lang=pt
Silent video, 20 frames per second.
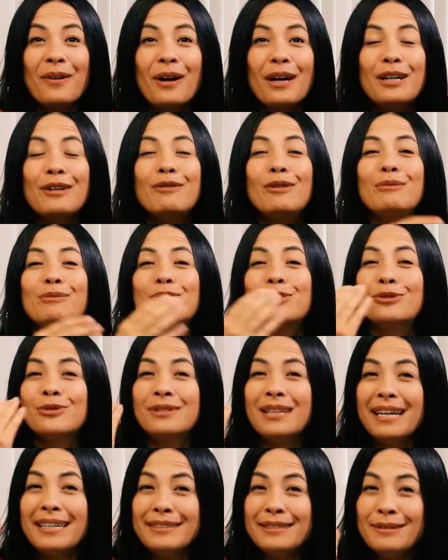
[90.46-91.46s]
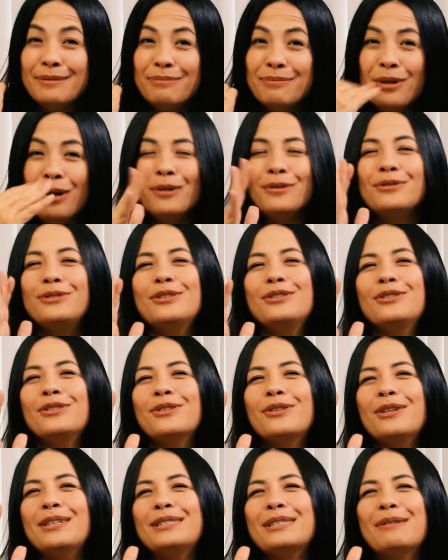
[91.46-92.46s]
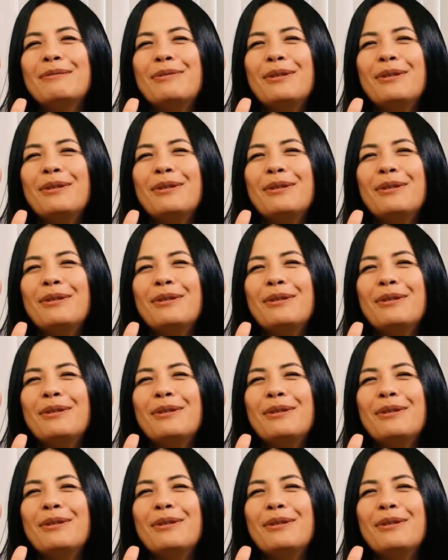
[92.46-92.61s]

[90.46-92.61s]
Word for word: Agora vamos juntar esse monte de coisa